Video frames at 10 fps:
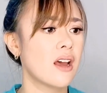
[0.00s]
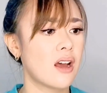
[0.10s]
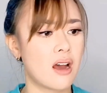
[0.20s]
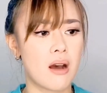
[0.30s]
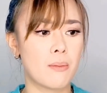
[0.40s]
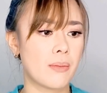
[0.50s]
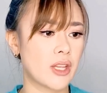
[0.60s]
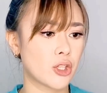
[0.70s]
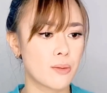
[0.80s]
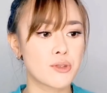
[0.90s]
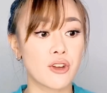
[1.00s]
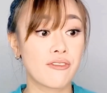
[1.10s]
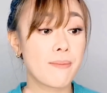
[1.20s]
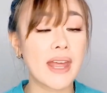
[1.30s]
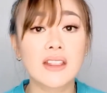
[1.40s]
um, in terms of
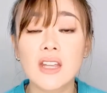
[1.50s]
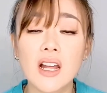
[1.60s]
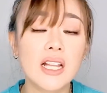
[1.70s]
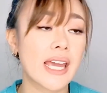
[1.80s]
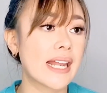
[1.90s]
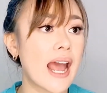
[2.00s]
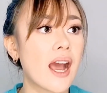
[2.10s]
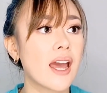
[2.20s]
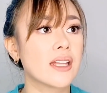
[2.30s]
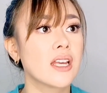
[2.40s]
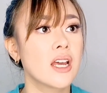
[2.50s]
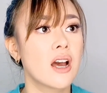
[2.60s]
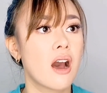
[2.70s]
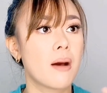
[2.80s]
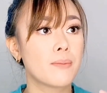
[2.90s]
mental, kailangan
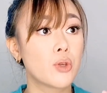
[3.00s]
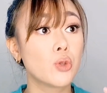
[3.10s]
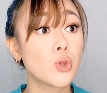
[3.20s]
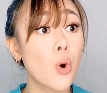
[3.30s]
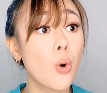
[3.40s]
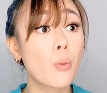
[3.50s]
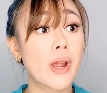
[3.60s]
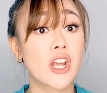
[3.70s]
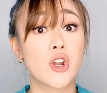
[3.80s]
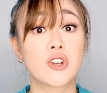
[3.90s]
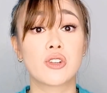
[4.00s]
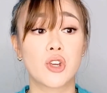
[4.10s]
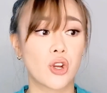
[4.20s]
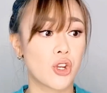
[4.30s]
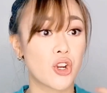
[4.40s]
um, you know where your,
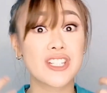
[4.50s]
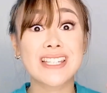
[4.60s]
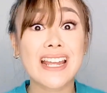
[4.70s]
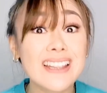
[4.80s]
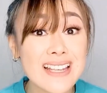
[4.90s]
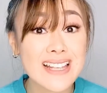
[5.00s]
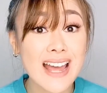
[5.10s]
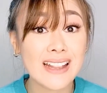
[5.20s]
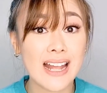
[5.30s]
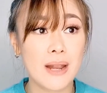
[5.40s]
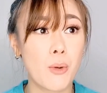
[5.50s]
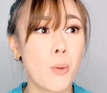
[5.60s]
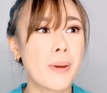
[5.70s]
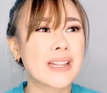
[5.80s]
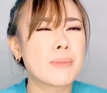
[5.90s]
your, your state is at. Alam mo
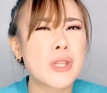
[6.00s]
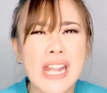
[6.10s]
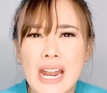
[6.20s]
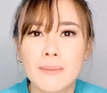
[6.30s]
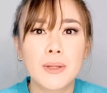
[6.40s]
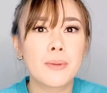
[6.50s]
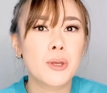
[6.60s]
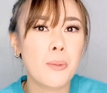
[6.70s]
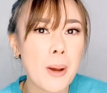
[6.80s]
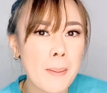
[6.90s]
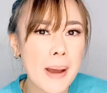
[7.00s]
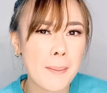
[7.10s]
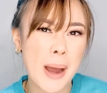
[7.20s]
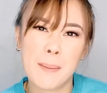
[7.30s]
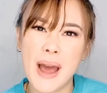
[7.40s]
kung ba't mo nararamdaman yung mga,
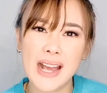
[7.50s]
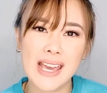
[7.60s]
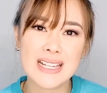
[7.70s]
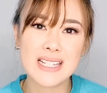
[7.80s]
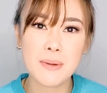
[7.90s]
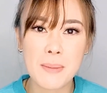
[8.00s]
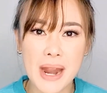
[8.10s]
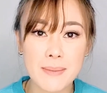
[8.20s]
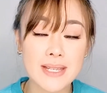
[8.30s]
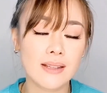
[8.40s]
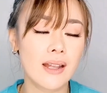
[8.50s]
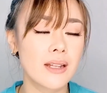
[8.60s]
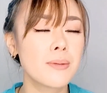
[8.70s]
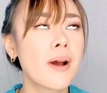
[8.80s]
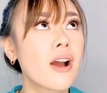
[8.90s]
mga bagay. Kasi di ba marami, sa, lalo
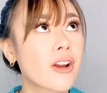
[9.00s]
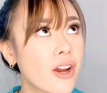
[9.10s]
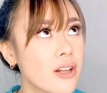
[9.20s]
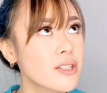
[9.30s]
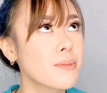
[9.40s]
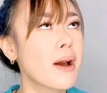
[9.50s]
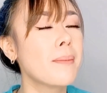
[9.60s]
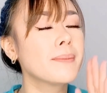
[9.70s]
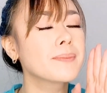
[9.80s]
mga girls, yung mga